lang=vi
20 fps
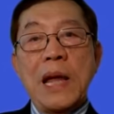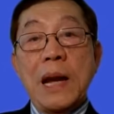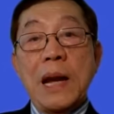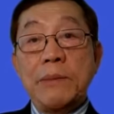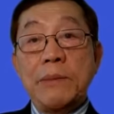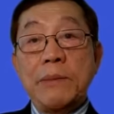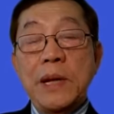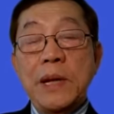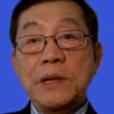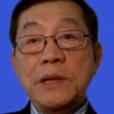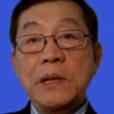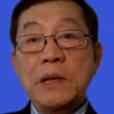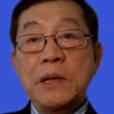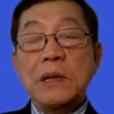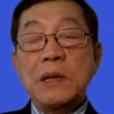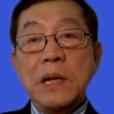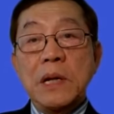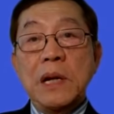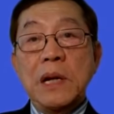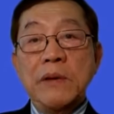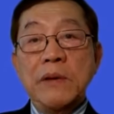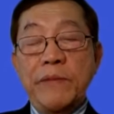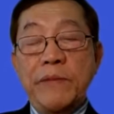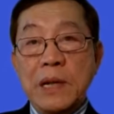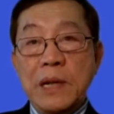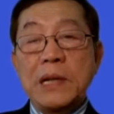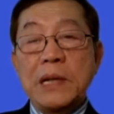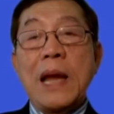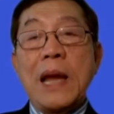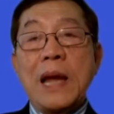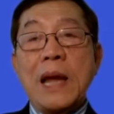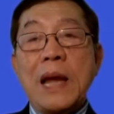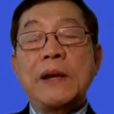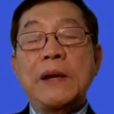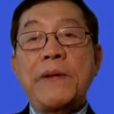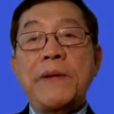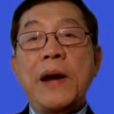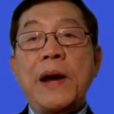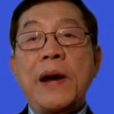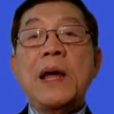bây giờ chính thức đó thì vẫn là
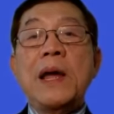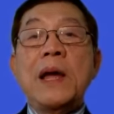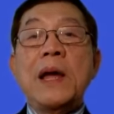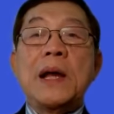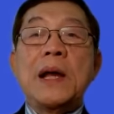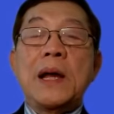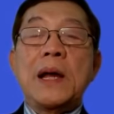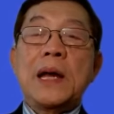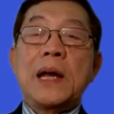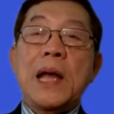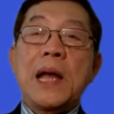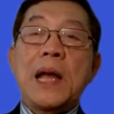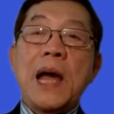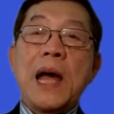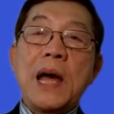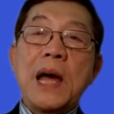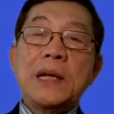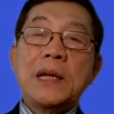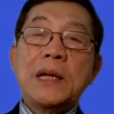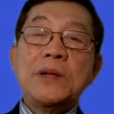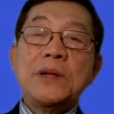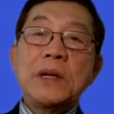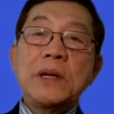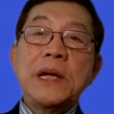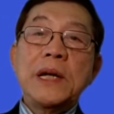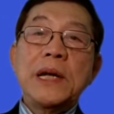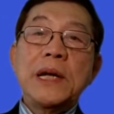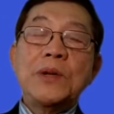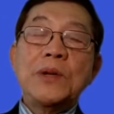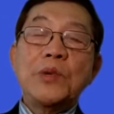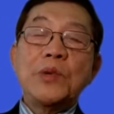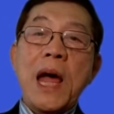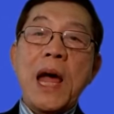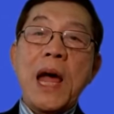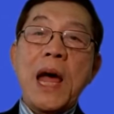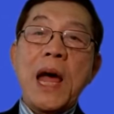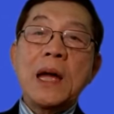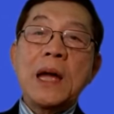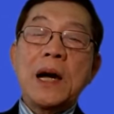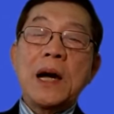như vậy, là trước khi chúng
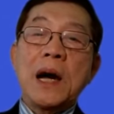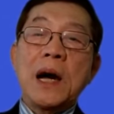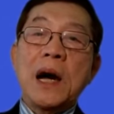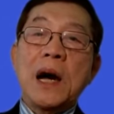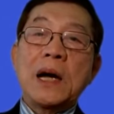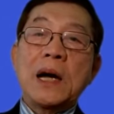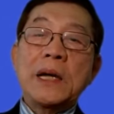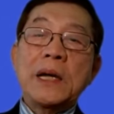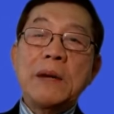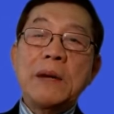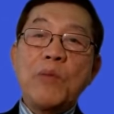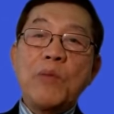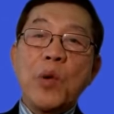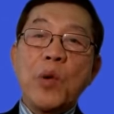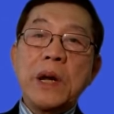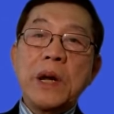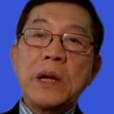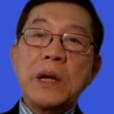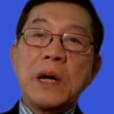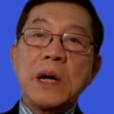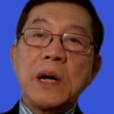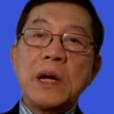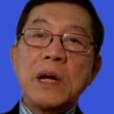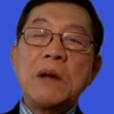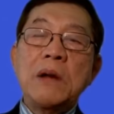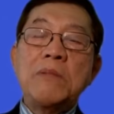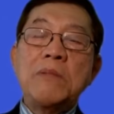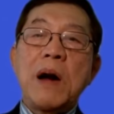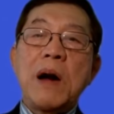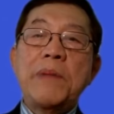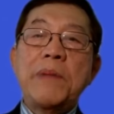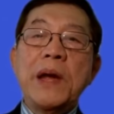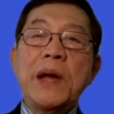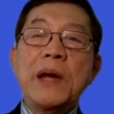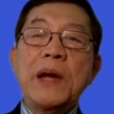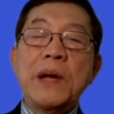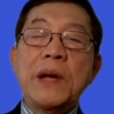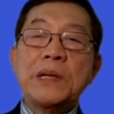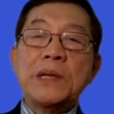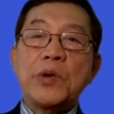ta ở đến một cái nơi mà bị
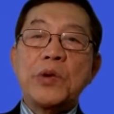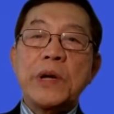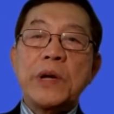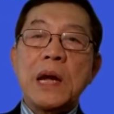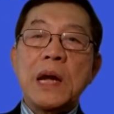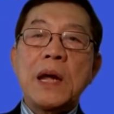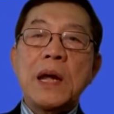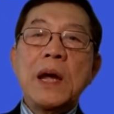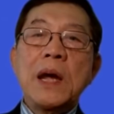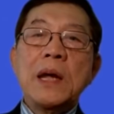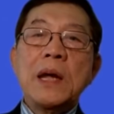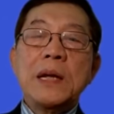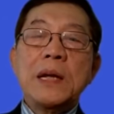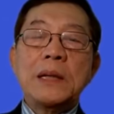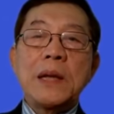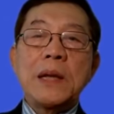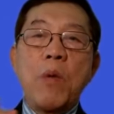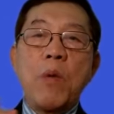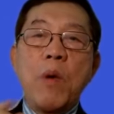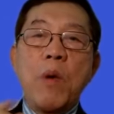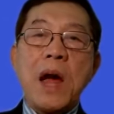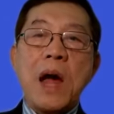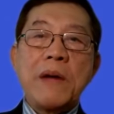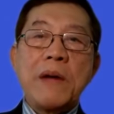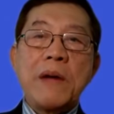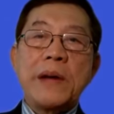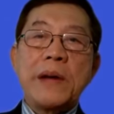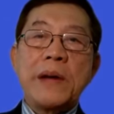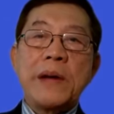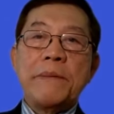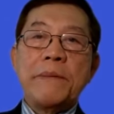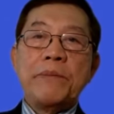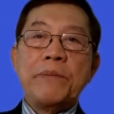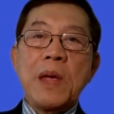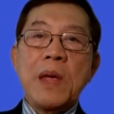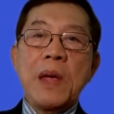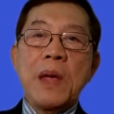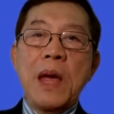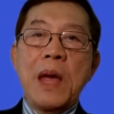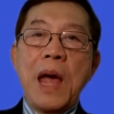bệnh sốt rét đó, thì ta uống hai viên,
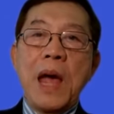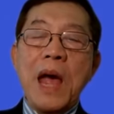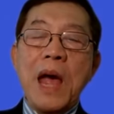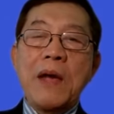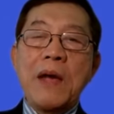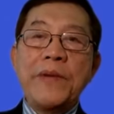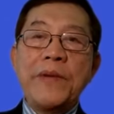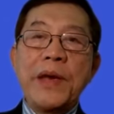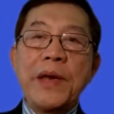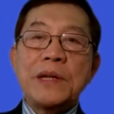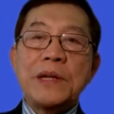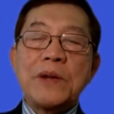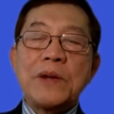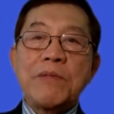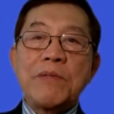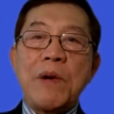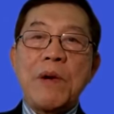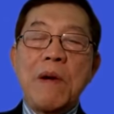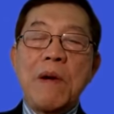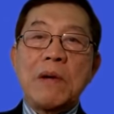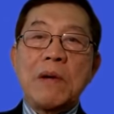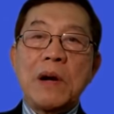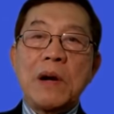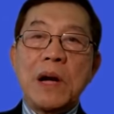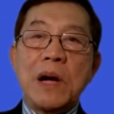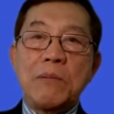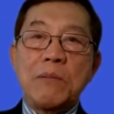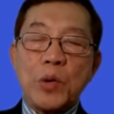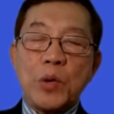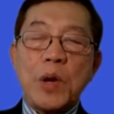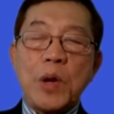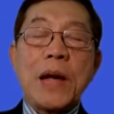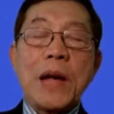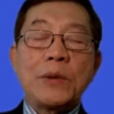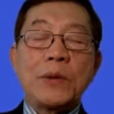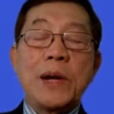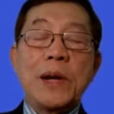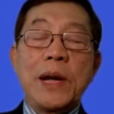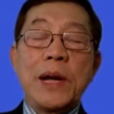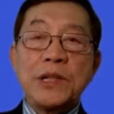hai viên trong vòng một hai
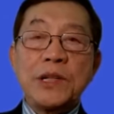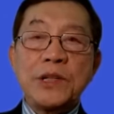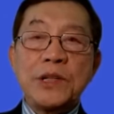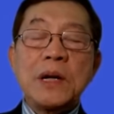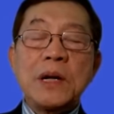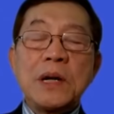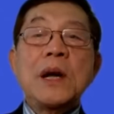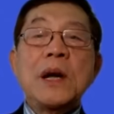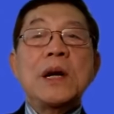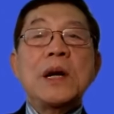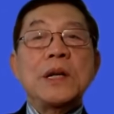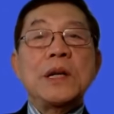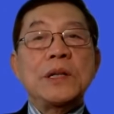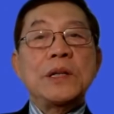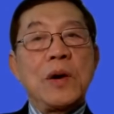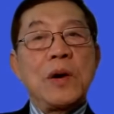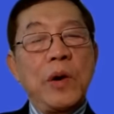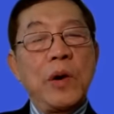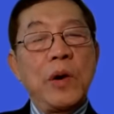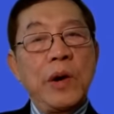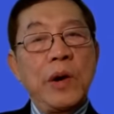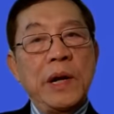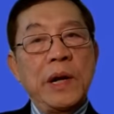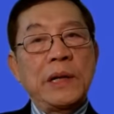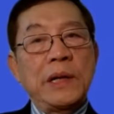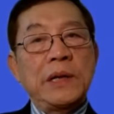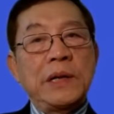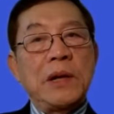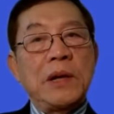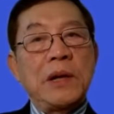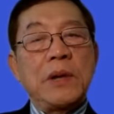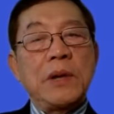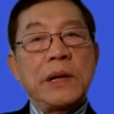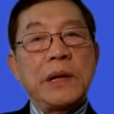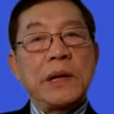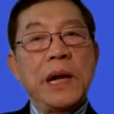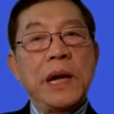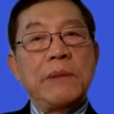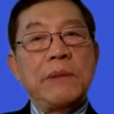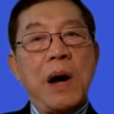tuần lễ trước, rồi trong thời
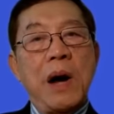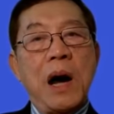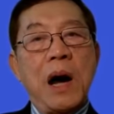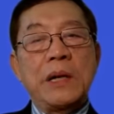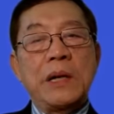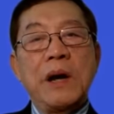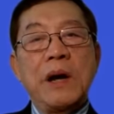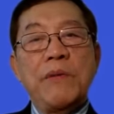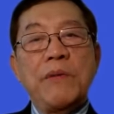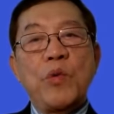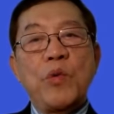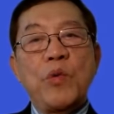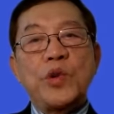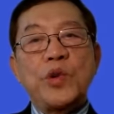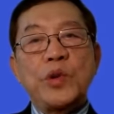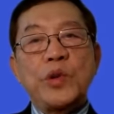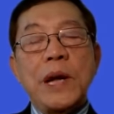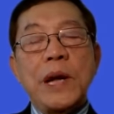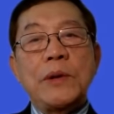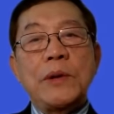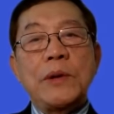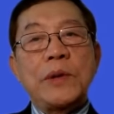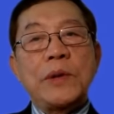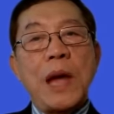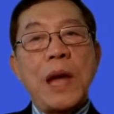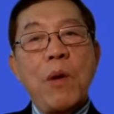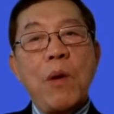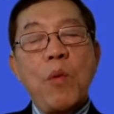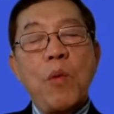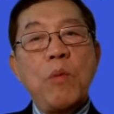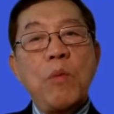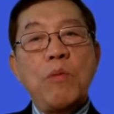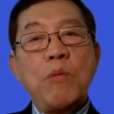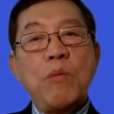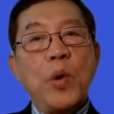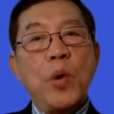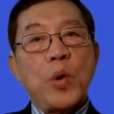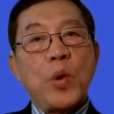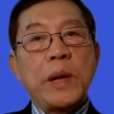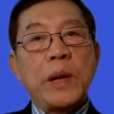kỳ mà ở những vùng sốt rét chúng ta uống
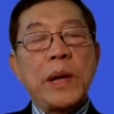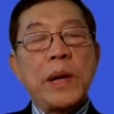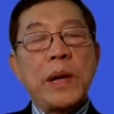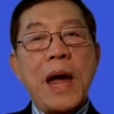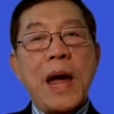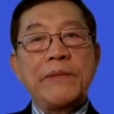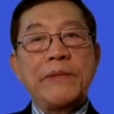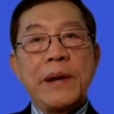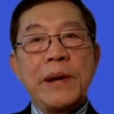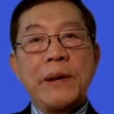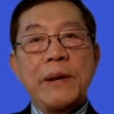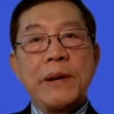mỗi tuần hai viên,